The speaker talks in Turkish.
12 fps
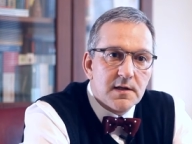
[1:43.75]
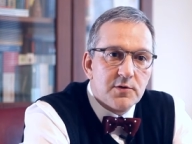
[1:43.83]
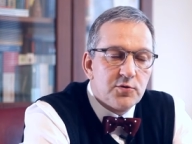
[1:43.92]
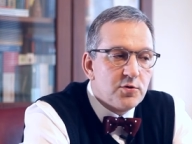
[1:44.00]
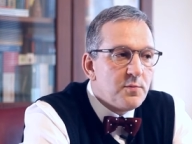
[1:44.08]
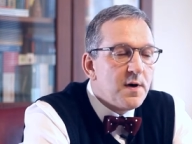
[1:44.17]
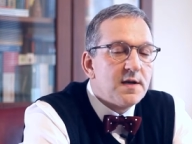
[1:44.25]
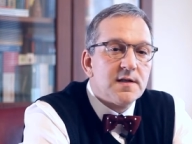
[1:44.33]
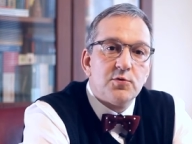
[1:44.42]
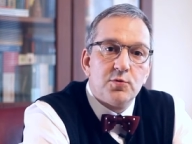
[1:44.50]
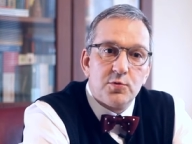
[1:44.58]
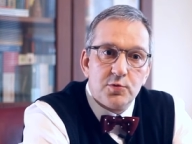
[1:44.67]
açıyor.
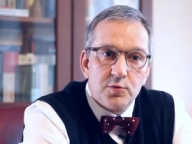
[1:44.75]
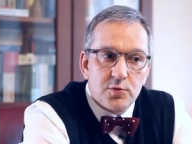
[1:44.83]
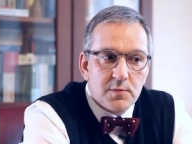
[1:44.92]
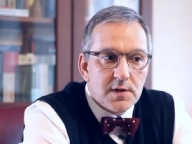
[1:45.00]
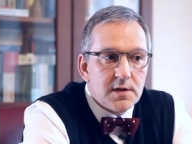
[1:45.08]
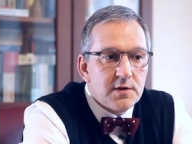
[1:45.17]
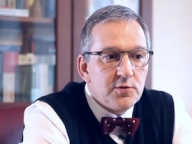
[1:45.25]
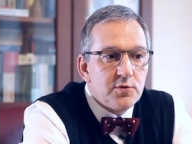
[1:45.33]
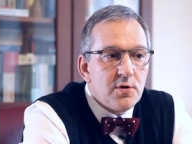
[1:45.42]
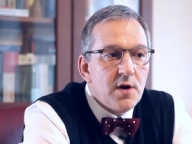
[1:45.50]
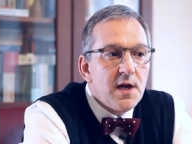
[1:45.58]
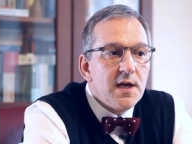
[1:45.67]
Bazen soruşturmalar açıyor.